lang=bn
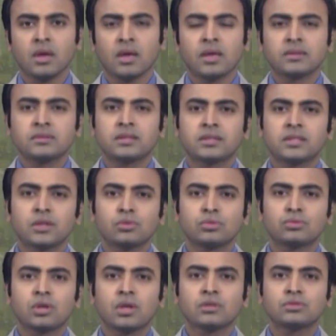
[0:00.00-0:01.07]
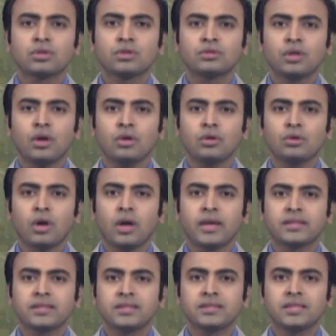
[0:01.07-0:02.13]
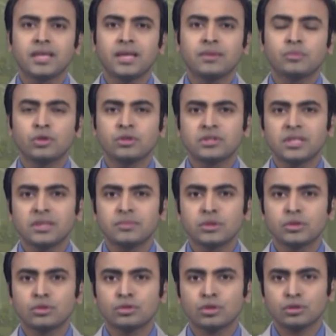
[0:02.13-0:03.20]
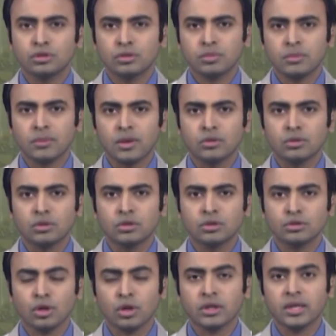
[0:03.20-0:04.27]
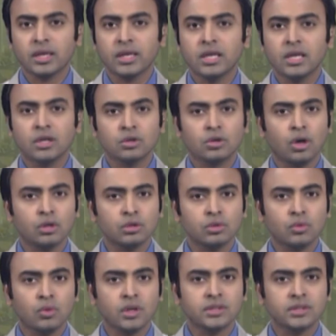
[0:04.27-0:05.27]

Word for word: দেশের উত্তরাঞ্চল সহ কয়েকটি জেলায় বইছে মৃদু শৈত্যপ্রবাহ সঙ্গে ঘন কুয়াশায়